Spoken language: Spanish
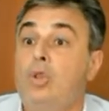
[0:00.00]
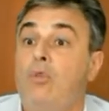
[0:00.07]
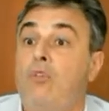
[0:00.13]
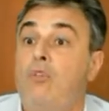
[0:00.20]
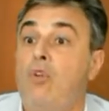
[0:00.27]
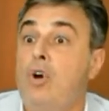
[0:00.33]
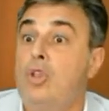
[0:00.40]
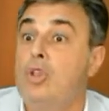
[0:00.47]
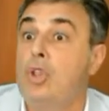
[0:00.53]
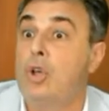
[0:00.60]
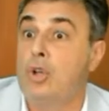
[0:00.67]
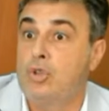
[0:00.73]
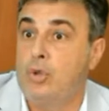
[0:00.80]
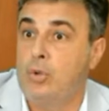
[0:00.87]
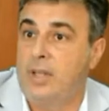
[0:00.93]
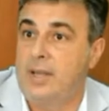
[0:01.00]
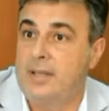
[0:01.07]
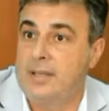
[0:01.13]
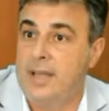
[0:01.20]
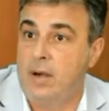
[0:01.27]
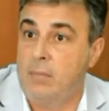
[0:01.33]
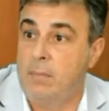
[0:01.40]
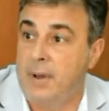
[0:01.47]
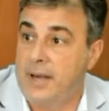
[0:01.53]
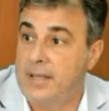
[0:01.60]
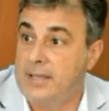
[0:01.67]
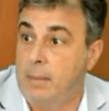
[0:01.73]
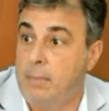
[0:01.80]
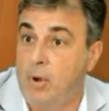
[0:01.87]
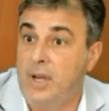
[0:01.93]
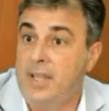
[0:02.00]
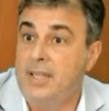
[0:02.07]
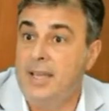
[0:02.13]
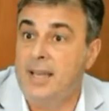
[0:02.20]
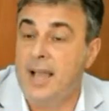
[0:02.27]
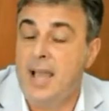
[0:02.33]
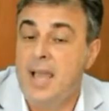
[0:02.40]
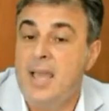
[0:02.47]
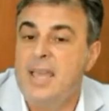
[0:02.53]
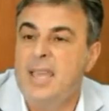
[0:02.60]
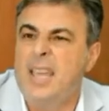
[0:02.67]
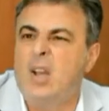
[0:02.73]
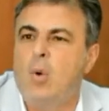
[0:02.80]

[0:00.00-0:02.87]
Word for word: cuántos fondos se utilizaron para esa política